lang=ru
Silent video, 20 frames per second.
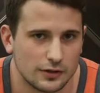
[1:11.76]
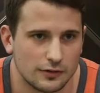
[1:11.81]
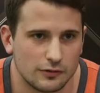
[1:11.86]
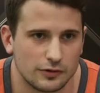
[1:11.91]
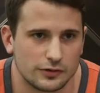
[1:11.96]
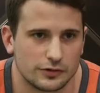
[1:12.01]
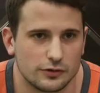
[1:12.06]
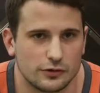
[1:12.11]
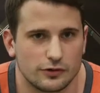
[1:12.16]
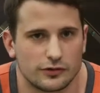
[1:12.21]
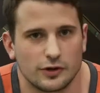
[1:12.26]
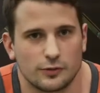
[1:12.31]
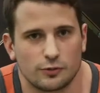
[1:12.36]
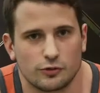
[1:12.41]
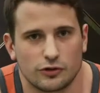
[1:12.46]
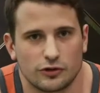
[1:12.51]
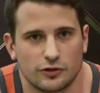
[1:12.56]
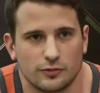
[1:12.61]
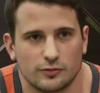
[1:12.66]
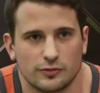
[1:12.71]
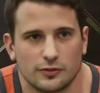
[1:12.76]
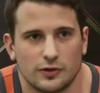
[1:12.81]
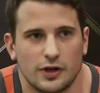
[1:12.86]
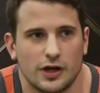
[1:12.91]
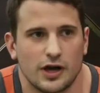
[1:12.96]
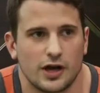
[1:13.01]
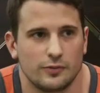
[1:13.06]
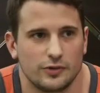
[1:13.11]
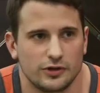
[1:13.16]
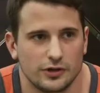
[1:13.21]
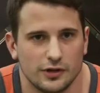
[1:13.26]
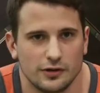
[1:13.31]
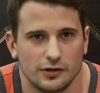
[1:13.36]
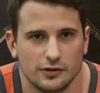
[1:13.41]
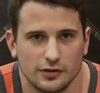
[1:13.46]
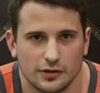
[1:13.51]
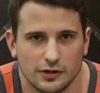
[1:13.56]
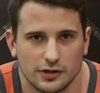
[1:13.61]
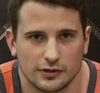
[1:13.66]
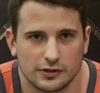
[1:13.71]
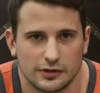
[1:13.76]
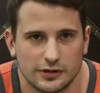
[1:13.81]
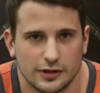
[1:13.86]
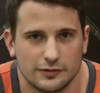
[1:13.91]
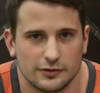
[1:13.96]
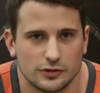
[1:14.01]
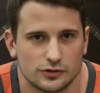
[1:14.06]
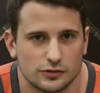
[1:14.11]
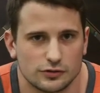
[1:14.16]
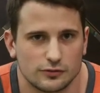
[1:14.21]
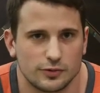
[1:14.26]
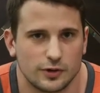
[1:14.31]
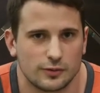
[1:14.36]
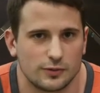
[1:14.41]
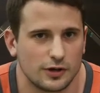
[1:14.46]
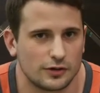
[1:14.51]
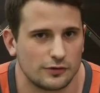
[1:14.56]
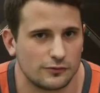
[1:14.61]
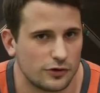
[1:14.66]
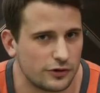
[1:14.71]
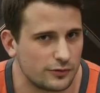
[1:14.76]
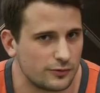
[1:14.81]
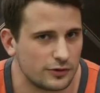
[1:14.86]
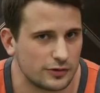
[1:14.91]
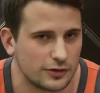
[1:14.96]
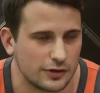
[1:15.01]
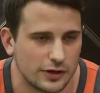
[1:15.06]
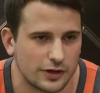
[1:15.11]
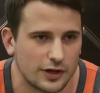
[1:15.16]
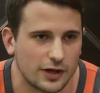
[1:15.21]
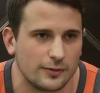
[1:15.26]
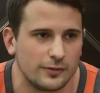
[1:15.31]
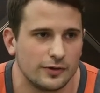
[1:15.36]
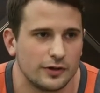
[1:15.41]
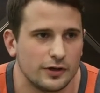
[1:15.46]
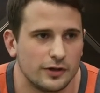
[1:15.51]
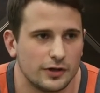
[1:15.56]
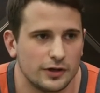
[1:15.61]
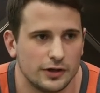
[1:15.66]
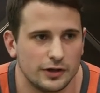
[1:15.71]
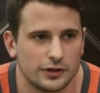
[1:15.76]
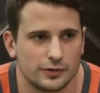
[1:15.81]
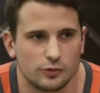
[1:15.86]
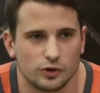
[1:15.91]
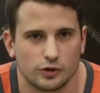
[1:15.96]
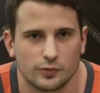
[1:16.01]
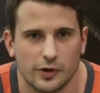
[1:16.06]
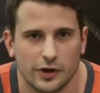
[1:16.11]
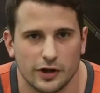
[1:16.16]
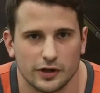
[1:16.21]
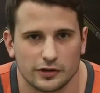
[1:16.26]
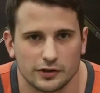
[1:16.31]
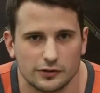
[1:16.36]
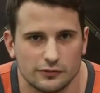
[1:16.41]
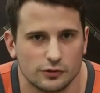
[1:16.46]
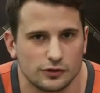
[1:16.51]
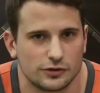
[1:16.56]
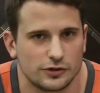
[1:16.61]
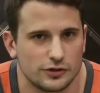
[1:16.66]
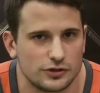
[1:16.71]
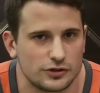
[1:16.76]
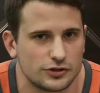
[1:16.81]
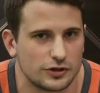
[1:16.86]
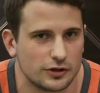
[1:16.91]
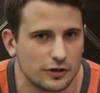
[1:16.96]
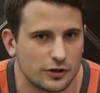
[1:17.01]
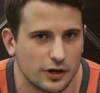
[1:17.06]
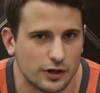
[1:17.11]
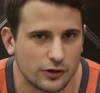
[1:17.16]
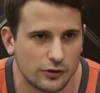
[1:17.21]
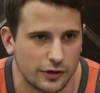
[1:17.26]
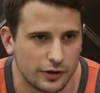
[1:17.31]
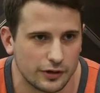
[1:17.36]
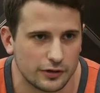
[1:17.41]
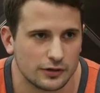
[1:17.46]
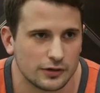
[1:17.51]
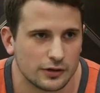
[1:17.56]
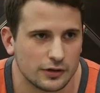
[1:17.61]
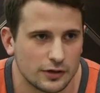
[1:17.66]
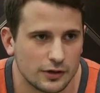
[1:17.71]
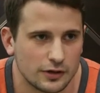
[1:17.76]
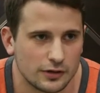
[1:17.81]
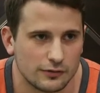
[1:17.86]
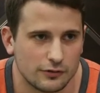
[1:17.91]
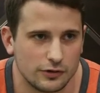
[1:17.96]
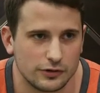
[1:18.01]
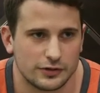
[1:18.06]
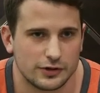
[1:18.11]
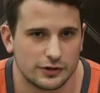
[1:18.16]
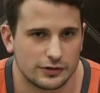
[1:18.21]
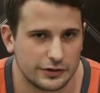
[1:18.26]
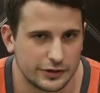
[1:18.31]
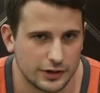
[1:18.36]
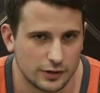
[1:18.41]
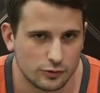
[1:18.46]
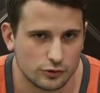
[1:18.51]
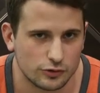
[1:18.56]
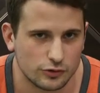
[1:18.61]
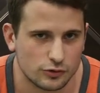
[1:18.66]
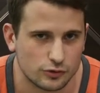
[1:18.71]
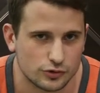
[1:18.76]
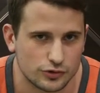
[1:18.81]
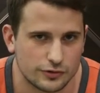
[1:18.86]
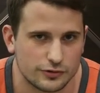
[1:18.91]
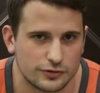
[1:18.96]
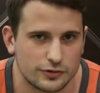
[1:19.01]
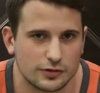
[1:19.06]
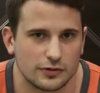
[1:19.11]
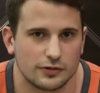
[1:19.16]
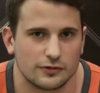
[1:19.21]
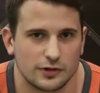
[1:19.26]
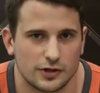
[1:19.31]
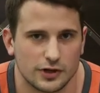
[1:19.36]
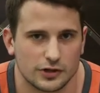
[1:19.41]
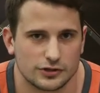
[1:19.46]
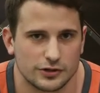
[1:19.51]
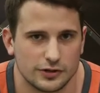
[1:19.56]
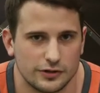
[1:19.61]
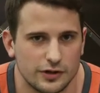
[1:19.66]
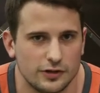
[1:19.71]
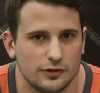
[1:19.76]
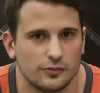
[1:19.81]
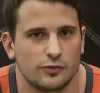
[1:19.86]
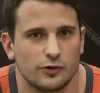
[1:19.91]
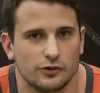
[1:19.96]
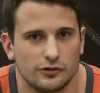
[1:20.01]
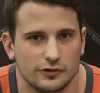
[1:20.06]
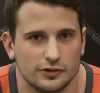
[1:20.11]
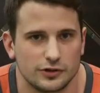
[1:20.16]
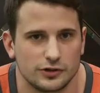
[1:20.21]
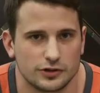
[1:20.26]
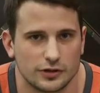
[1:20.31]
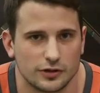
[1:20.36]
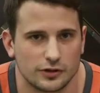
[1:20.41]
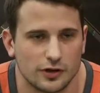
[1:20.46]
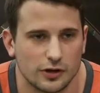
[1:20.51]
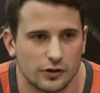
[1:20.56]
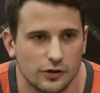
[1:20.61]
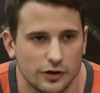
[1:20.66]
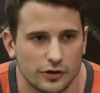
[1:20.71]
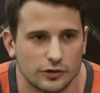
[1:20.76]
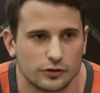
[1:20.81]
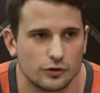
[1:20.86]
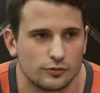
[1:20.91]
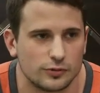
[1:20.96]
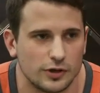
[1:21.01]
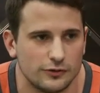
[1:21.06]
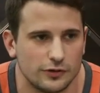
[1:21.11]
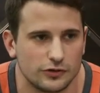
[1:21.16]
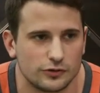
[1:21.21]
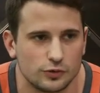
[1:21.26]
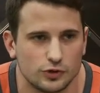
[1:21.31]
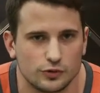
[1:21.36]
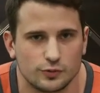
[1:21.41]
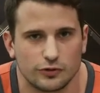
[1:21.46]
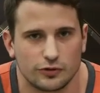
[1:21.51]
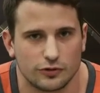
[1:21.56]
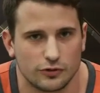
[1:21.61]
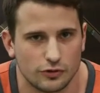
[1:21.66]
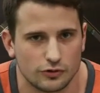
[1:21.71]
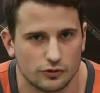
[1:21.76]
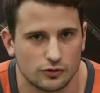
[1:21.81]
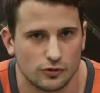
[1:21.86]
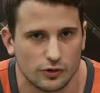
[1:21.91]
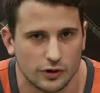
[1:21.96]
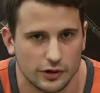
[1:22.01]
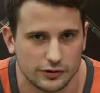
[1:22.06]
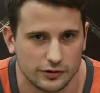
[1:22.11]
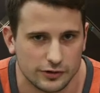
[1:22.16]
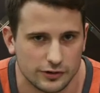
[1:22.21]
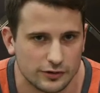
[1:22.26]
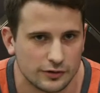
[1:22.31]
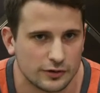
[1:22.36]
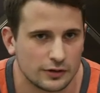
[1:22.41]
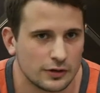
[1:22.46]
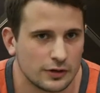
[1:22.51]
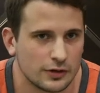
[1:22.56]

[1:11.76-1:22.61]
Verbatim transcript: Вот. То есть, допустим, для меня, если я вешу примерно 80 килограмм, это будет порядка 2000 килокалорий. Вот. Если я буду кушать каждый день по 2000 килокалорий, то у меня вес будет потихоньку уходить.